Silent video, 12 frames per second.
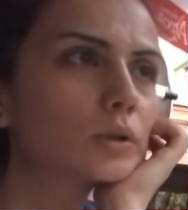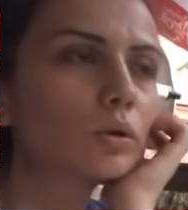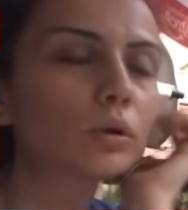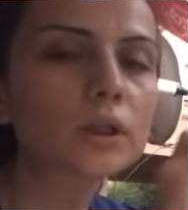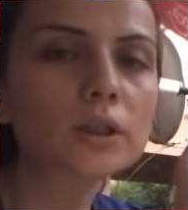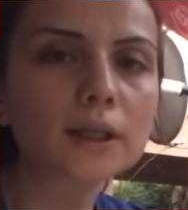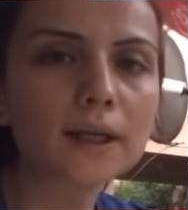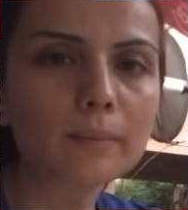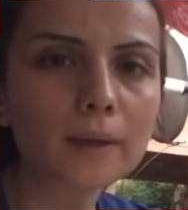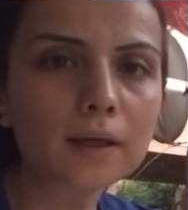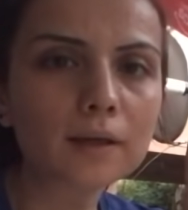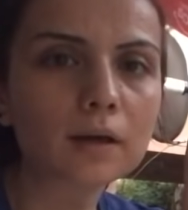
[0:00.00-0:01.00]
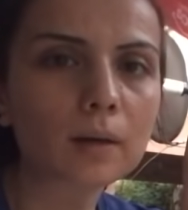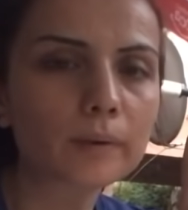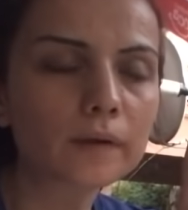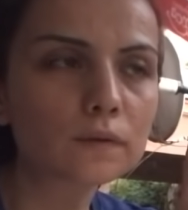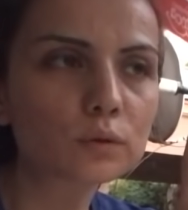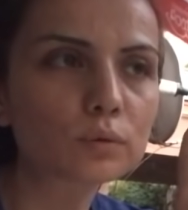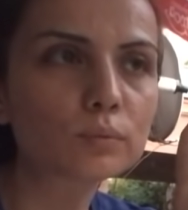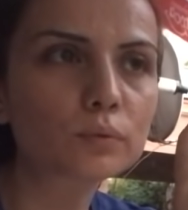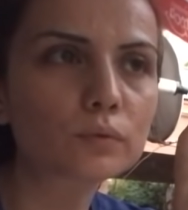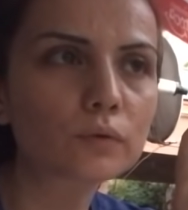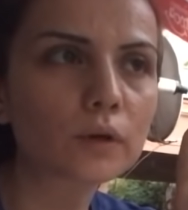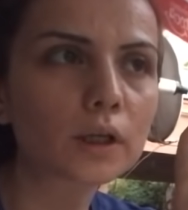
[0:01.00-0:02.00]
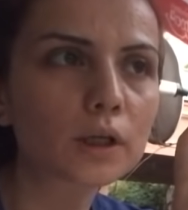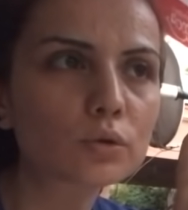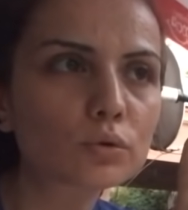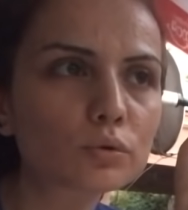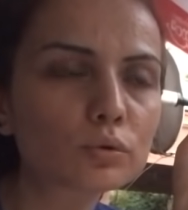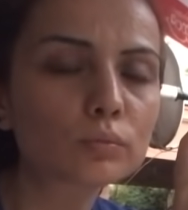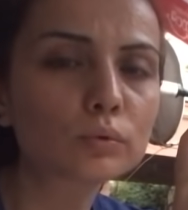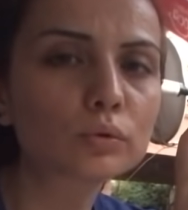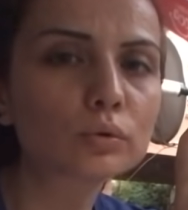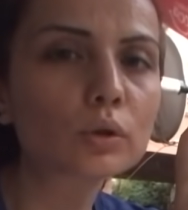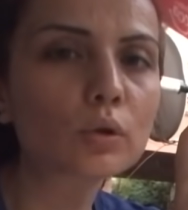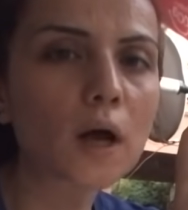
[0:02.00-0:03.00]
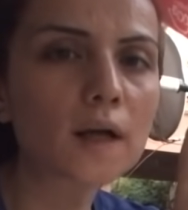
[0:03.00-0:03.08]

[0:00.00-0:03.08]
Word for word: Sonra işte yemek yap, evi süpür falan şudur budur.